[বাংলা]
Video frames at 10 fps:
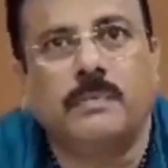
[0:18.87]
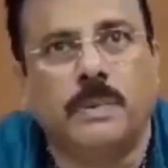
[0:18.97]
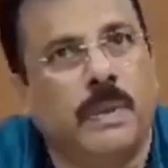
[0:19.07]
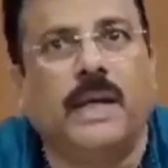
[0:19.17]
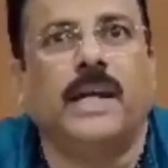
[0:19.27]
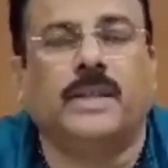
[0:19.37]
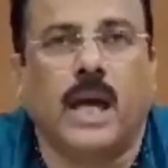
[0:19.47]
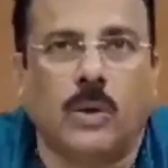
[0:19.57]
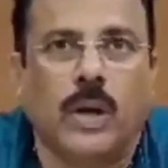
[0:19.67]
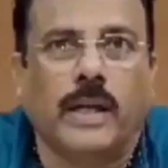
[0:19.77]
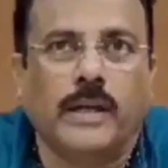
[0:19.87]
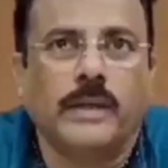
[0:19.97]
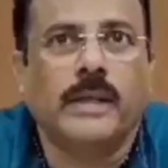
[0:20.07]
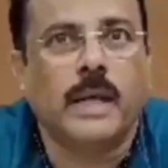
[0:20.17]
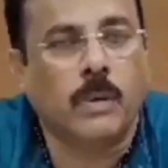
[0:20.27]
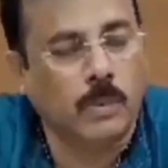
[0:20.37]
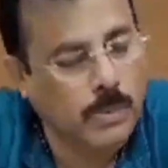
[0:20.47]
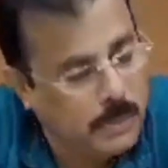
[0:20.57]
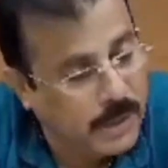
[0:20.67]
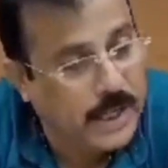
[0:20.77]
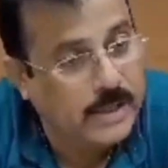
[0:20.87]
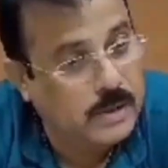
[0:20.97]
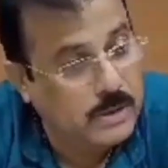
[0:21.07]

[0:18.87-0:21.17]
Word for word: বিবেকের তারণায় এবং বিবেকের